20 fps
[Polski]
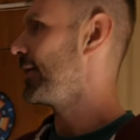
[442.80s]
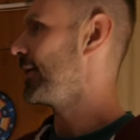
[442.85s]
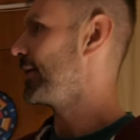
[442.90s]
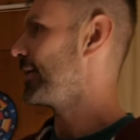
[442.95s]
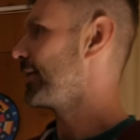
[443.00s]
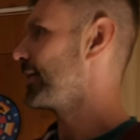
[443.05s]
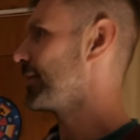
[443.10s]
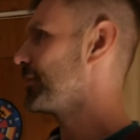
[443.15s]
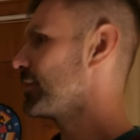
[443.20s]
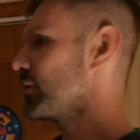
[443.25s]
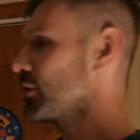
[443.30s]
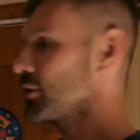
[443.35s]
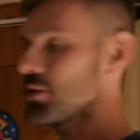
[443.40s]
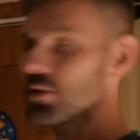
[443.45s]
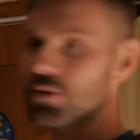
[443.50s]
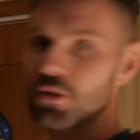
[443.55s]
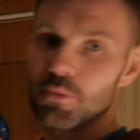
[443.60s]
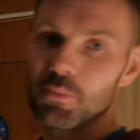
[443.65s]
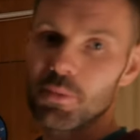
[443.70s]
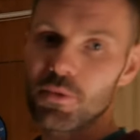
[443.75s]
E, no i
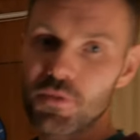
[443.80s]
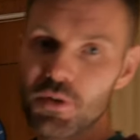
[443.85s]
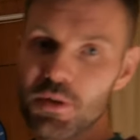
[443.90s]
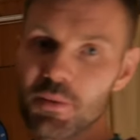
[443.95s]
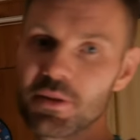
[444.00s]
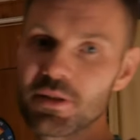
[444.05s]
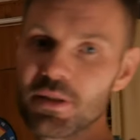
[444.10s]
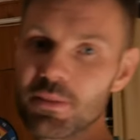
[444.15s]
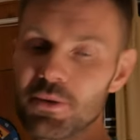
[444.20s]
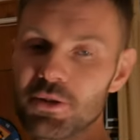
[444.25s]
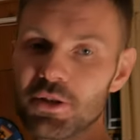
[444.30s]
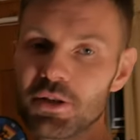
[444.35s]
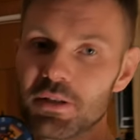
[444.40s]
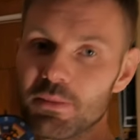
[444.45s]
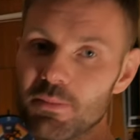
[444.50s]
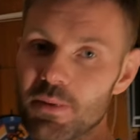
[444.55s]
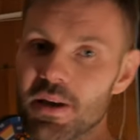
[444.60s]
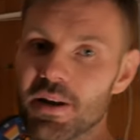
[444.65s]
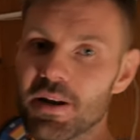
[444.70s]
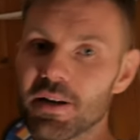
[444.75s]
co, powoli będziemy się
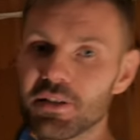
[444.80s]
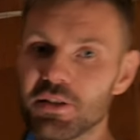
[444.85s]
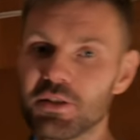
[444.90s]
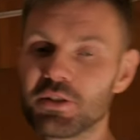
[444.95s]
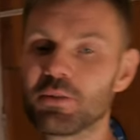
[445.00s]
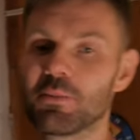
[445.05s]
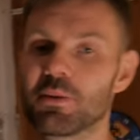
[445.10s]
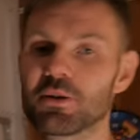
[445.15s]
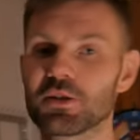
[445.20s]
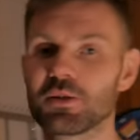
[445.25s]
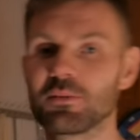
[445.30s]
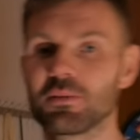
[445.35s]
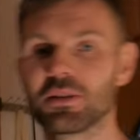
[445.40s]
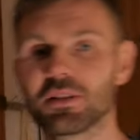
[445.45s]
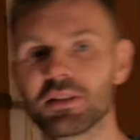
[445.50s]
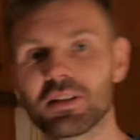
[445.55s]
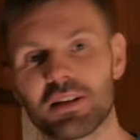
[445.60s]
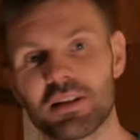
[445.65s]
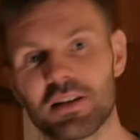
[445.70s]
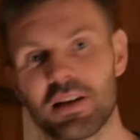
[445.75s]
zbierać i zobaczymy
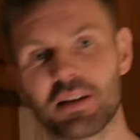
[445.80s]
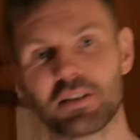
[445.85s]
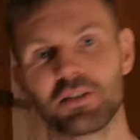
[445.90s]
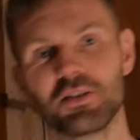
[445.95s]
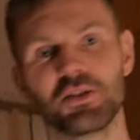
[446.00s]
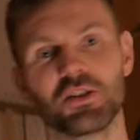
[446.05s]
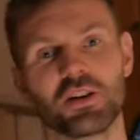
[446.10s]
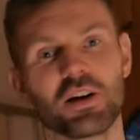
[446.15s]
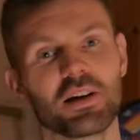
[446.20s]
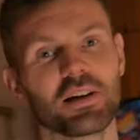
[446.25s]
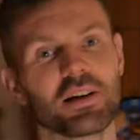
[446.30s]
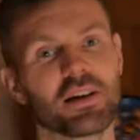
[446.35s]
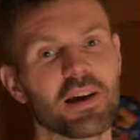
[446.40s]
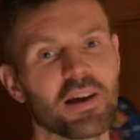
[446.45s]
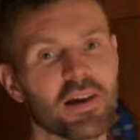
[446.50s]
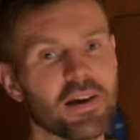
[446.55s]
jak dzisiaj